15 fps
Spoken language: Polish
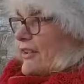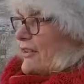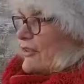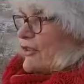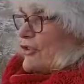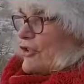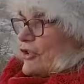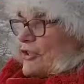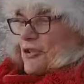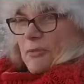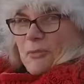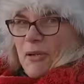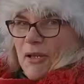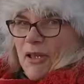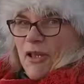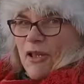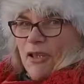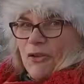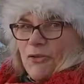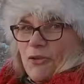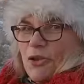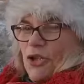Doszliśmy
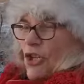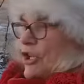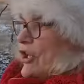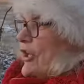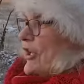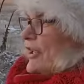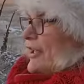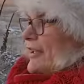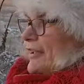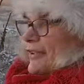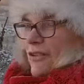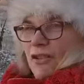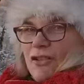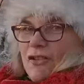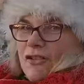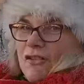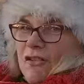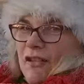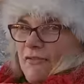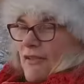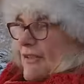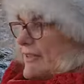już do
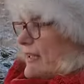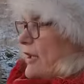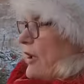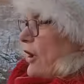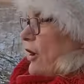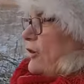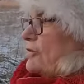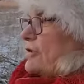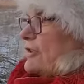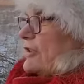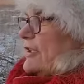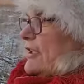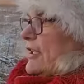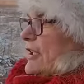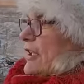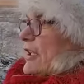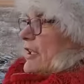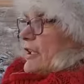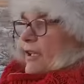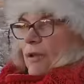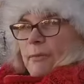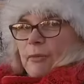rozlewisk Odry
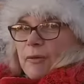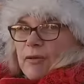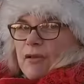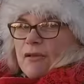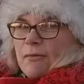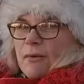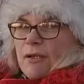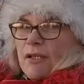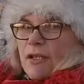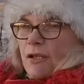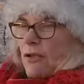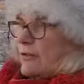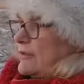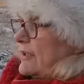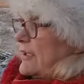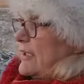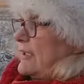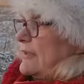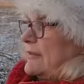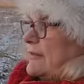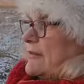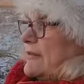i podniosła się ona
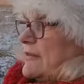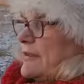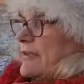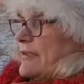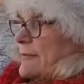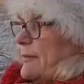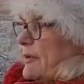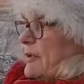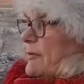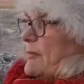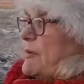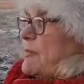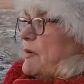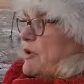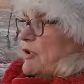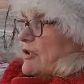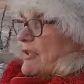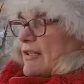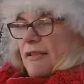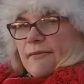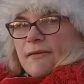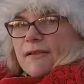dosyć sporo, mimo że
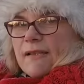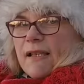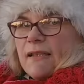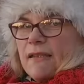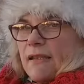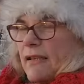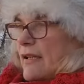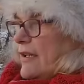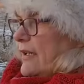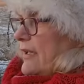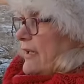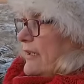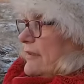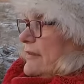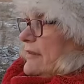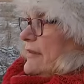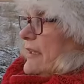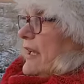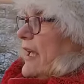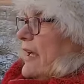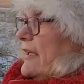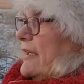teraz w ostatnich
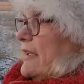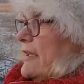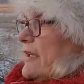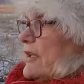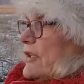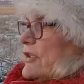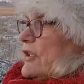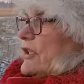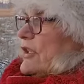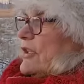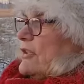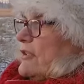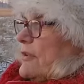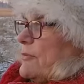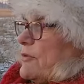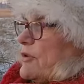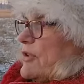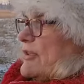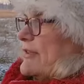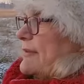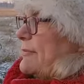dniach, dzięki temu, że jest